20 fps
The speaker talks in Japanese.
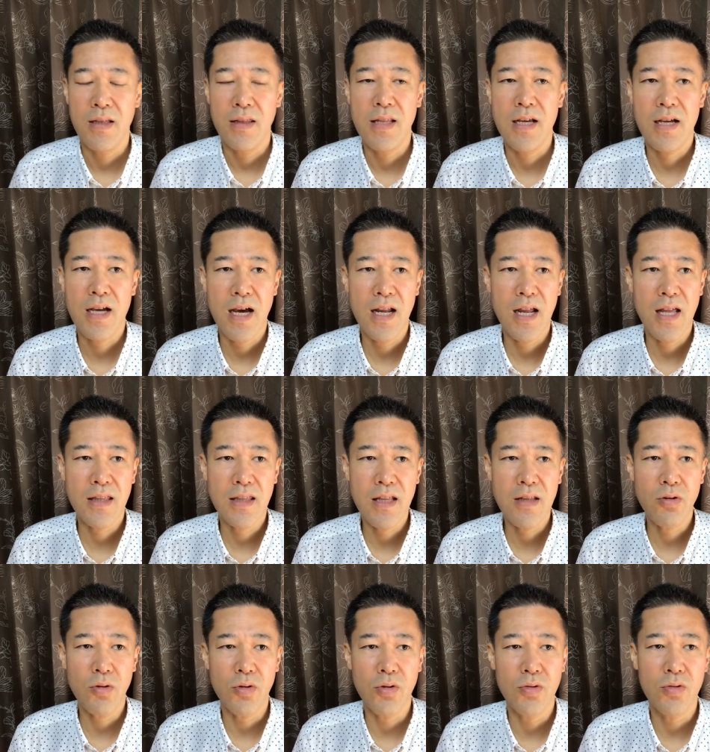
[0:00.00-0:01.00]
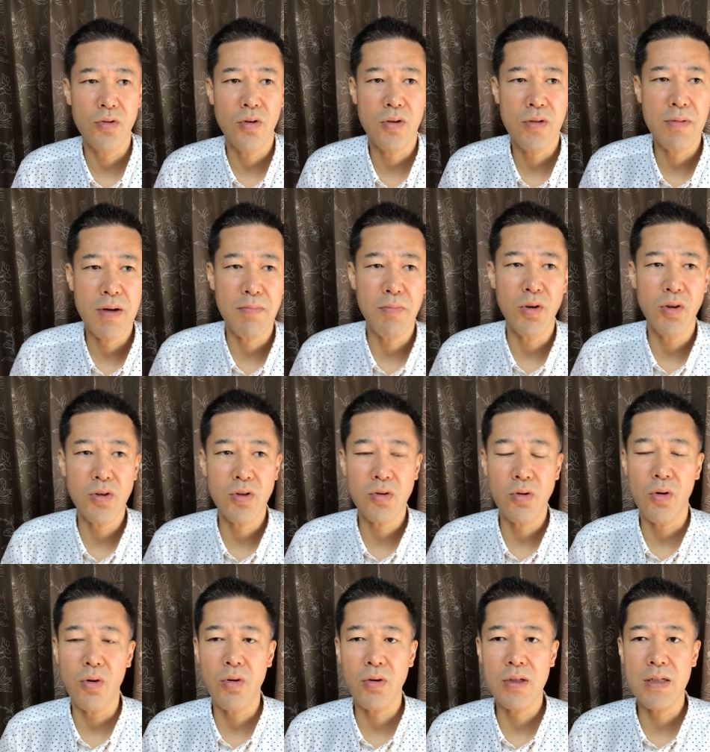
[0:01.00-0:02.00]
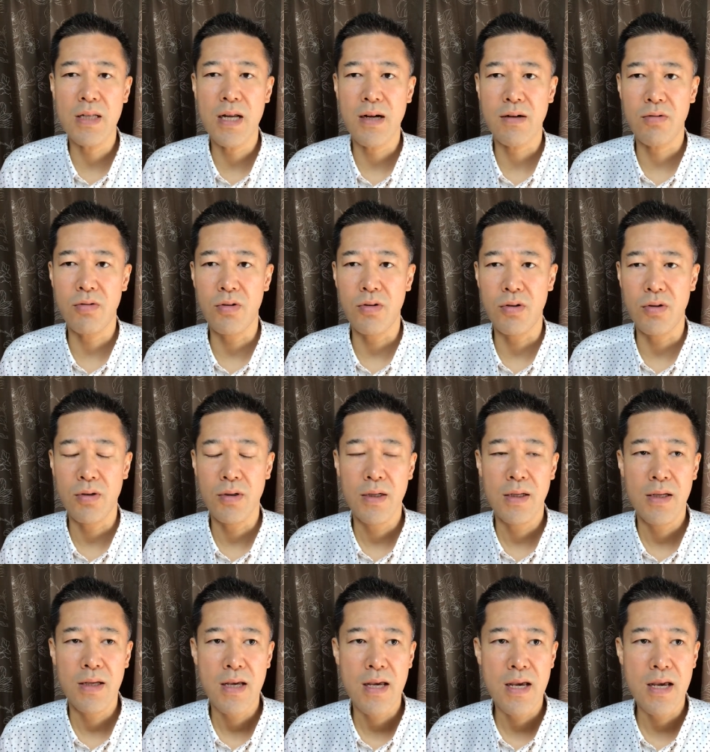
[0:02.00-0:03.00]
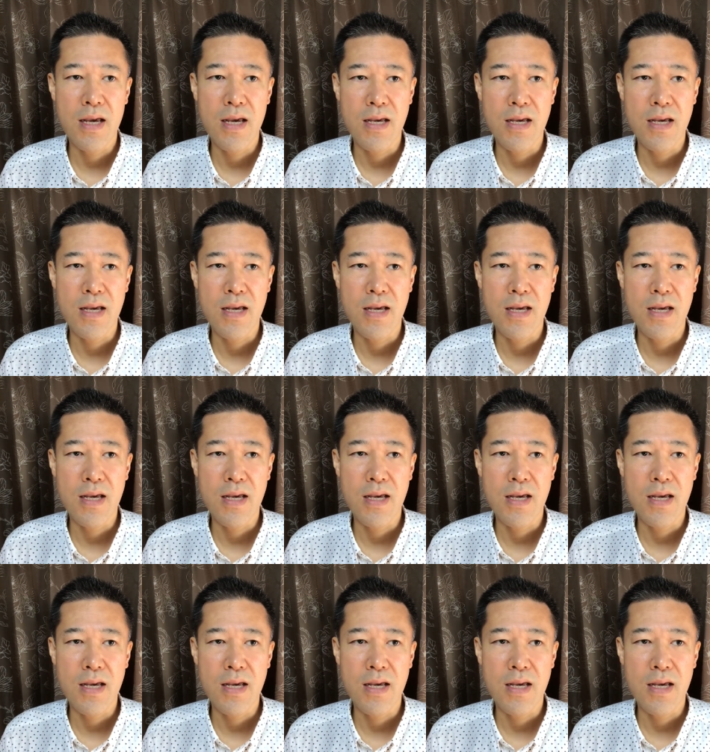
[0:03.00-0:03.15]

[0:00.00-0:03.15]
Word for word: で空手というよりはもうちょっと大きなこう、